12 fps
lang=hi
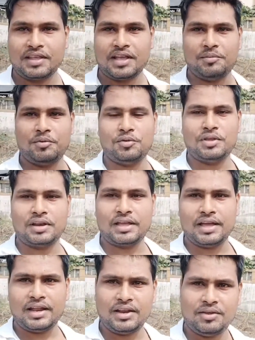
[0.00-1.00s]
अभी उधर
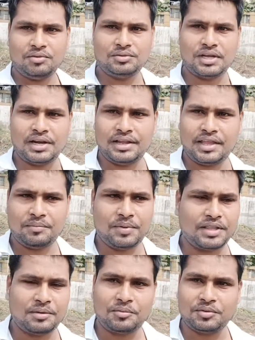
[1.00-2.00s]
गया नहीं हूँ जाने के
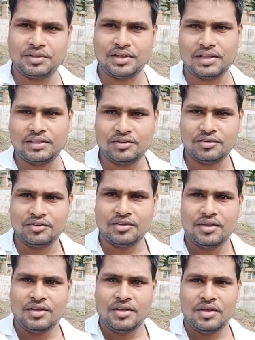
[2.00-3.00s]
बाद आपको दिखाता हूँ
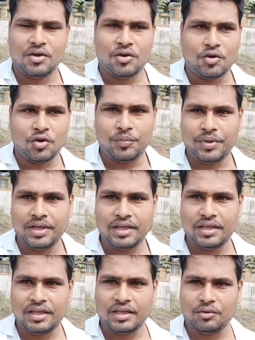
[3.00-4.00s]
तो
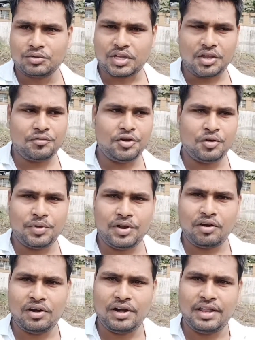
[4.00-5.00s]
भी उसका भी वीडियो मैंने
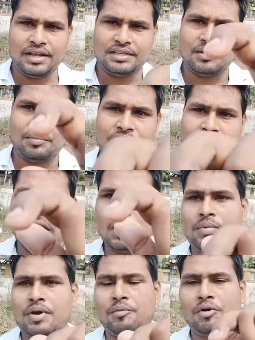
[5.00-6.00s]
ऑलरेडी एक अपने चैनल
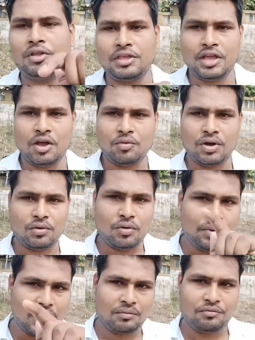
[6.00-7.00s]
पर अपलोड किया हुआ है वो
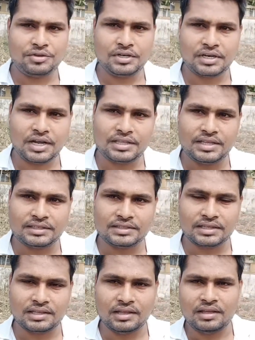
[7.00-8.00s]
भी आप विजिट करके देख
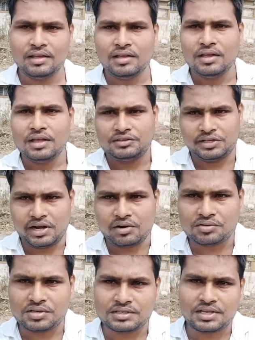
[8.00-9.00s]
सकते हैं चैनल
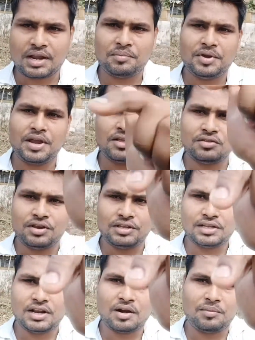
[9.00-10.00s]
को सब्सक्राइब नहीं किया तो
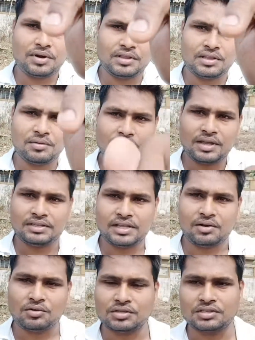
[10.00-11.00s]
नीचे लाल बटन दबा के
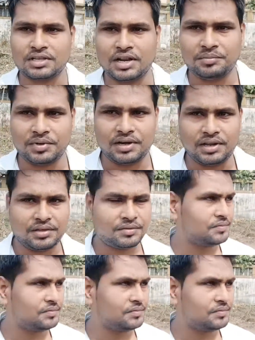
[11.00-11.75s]
चैनल को सब्सक्राइब कर लें